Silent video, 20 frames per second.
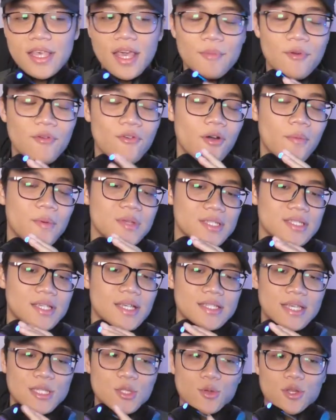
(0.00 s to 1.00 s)
dia performance
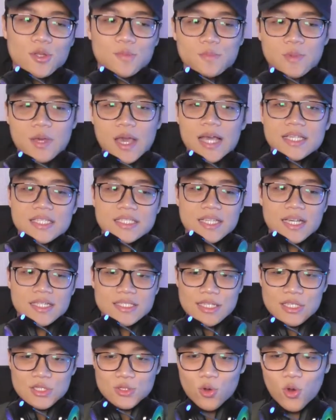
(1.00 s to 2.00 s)
sangat-sangat luar biasa
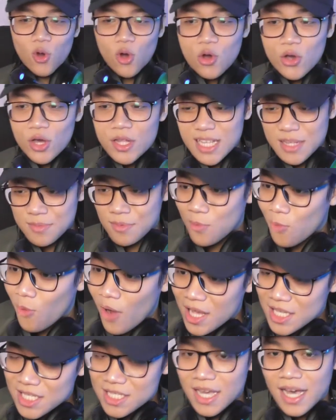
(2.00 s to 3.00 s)
sangat-sangat gokil sangat
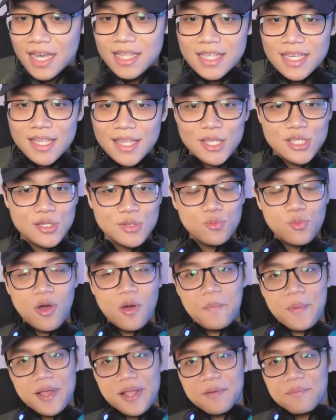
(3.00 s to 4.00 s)
memuaskan kita
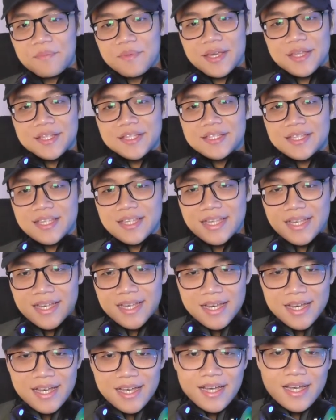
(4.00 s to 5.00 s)
semua para
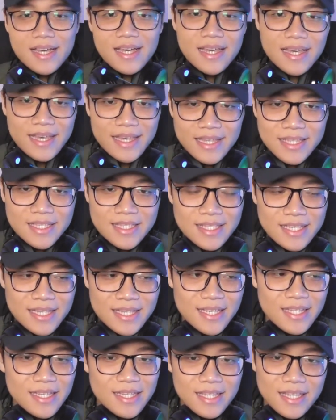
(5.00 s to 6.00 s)
mitsi
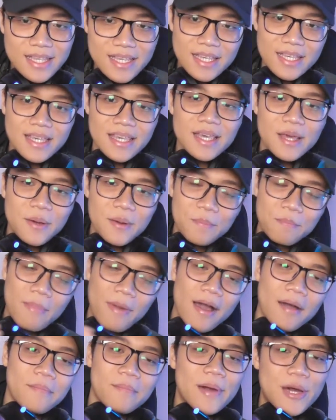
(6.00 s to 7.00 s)
itsi di
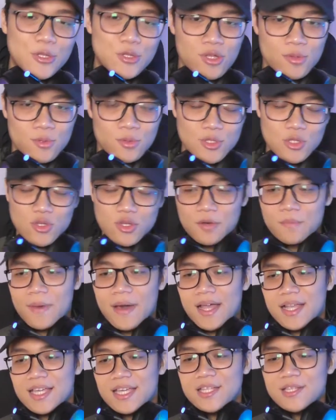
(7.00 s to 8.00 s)
Mama satu
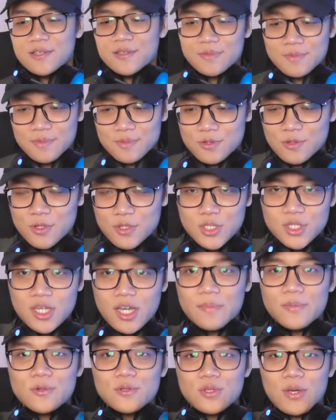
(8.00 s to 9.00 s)
kemarin good
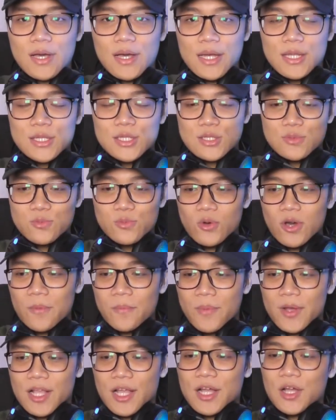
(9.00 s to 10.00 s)
job untuk kalian
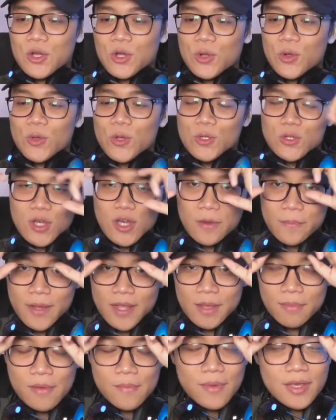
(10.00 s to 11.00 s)
semua para kru dan juga
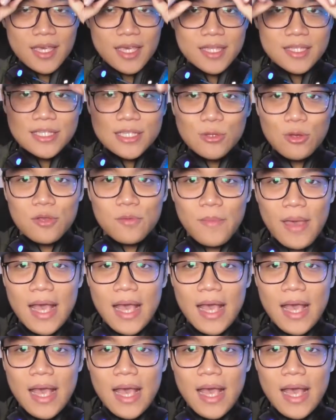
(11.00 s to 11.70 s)
para member itsi luar